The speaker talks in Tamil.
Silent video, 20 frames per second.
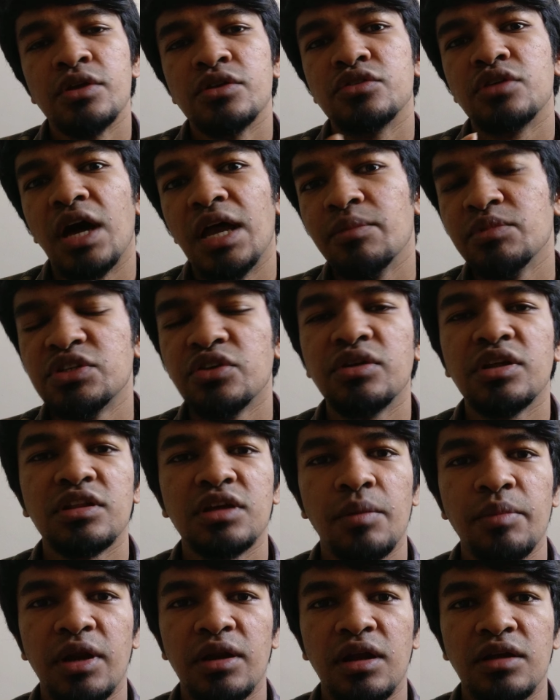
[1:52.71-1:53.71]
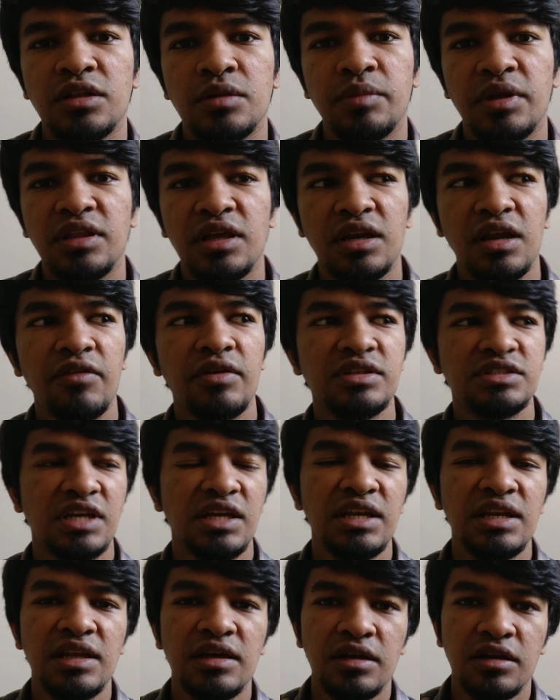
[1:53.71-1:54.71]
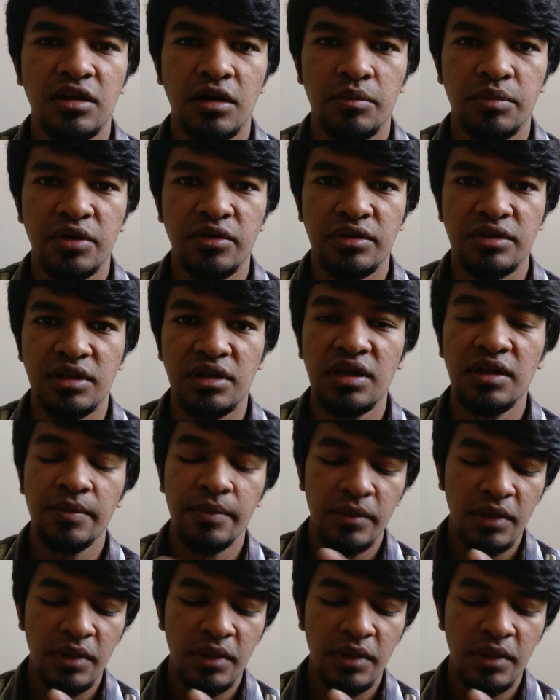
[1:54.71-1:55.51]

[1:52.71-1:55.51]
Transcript: ஸோ அனுப்பிச்சுட்டதுக்கு அப்புறம் என்னதுன்னு பாத்தீங்கன்னா அவர் ஜெயில இருக்கிறப்ப வந்து